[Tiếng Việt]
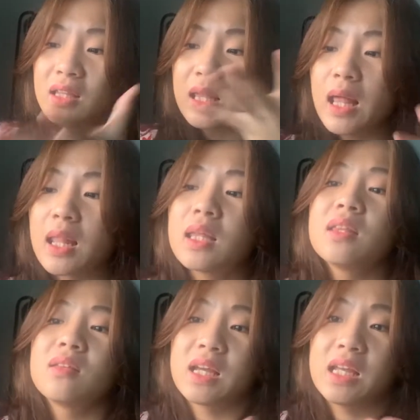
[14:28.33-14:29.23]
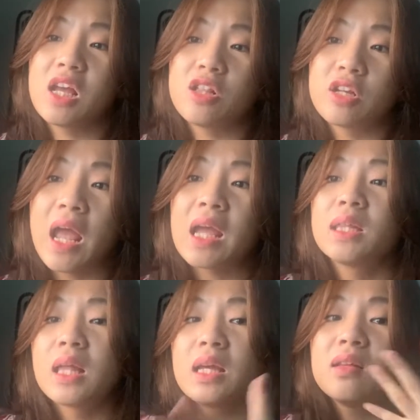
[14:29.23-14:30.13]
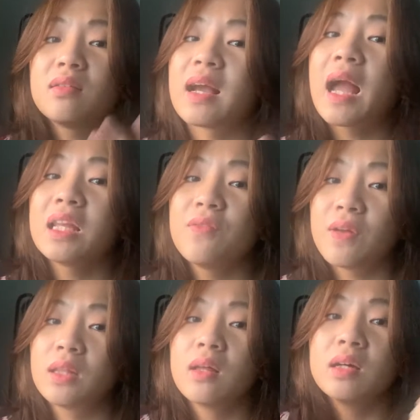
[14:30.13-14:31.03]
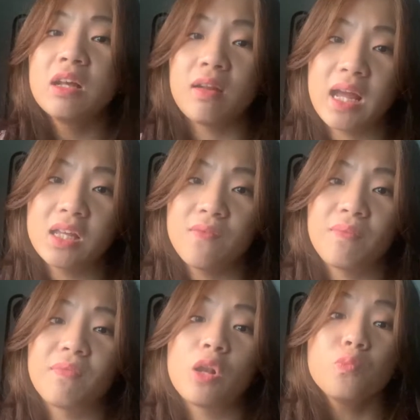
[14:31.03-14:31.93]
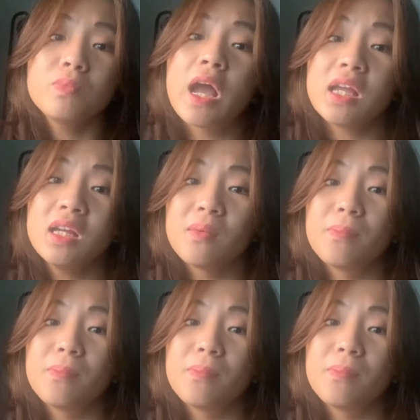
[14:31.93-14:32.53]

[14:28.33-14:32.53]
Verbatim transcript: tác giả xây dựng được cái thế giới này xây dựng được các nhân vật giới thiệu được các nhân vật và lúc đấy